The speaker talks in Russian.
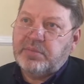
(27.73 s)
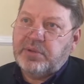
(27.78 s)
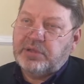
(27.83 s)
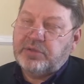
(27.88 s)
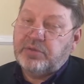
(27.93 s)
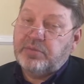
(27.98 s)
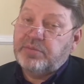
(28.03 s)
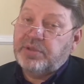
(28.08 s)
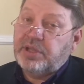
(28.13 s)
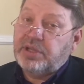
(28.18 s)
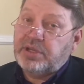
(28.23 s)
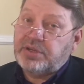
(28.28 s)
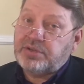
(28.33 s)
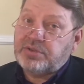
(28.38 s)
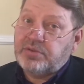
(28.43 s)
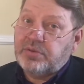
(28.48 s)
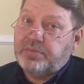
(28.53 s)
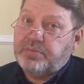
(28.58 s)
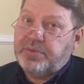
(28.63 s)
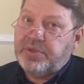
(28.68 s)
Потом я
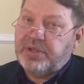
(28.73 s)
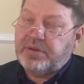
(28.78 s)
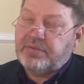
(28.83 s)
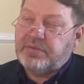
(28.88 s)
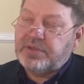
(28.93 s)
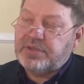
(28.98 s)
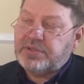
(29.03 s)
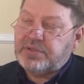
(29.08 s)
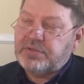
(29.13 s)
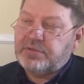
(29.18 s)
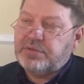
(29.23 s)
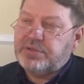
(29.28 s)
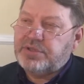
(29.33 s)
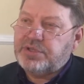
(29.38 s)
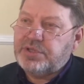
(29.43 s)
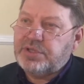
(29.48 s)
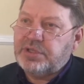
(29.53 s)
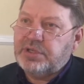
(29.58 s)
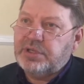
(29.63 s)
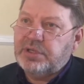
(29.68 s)
нашел первый
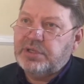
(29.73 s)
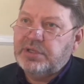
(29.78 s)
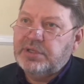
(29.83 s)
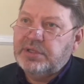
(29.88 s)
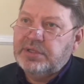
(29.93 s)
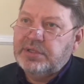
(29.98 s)
источник –